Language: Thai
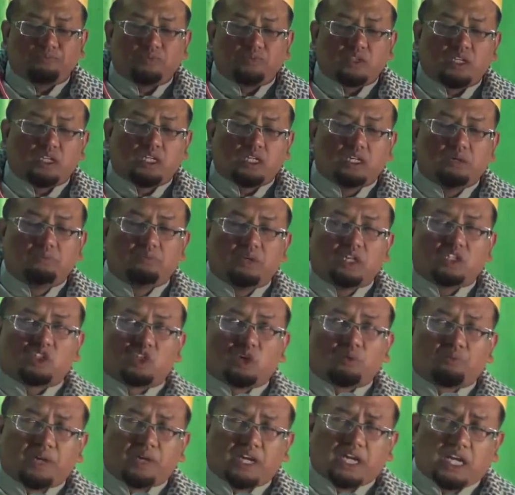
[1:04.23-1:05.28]
คือไม่ต้อ
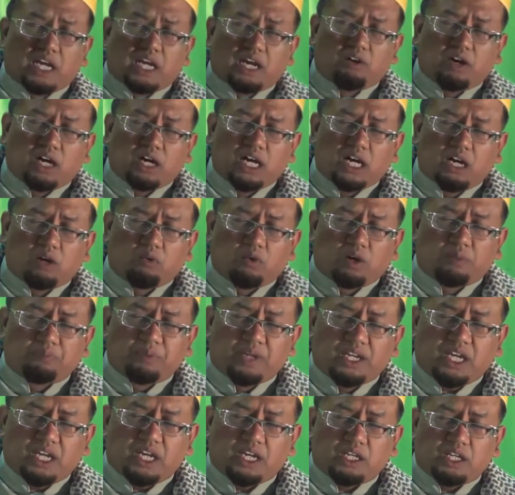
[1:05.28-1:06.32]
งไปกล่าวอ้างว่าเป็
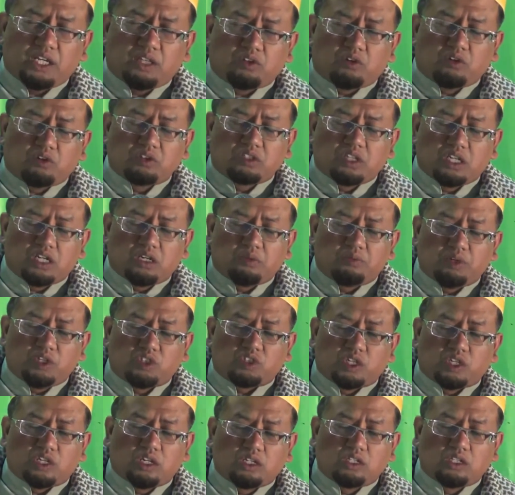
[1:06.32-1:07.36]
นฮะดีษของท่านนบี
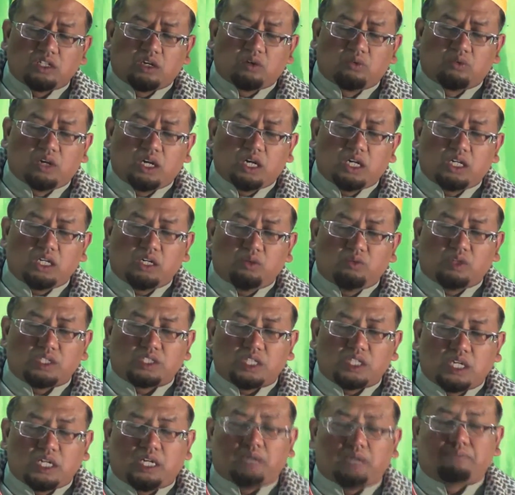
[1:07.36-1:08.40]
สัลลัลลอฮุอะลัยวะ
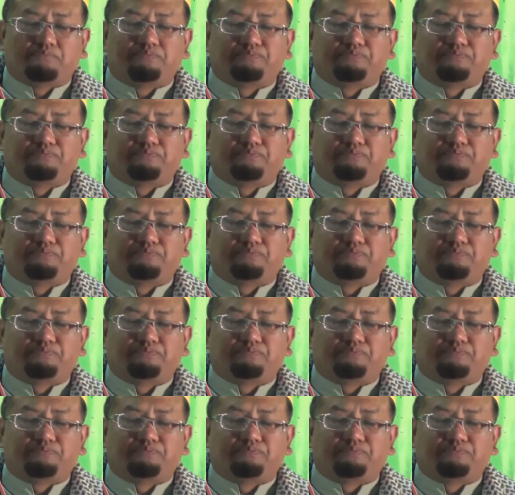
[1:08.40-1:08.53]
สัลลัม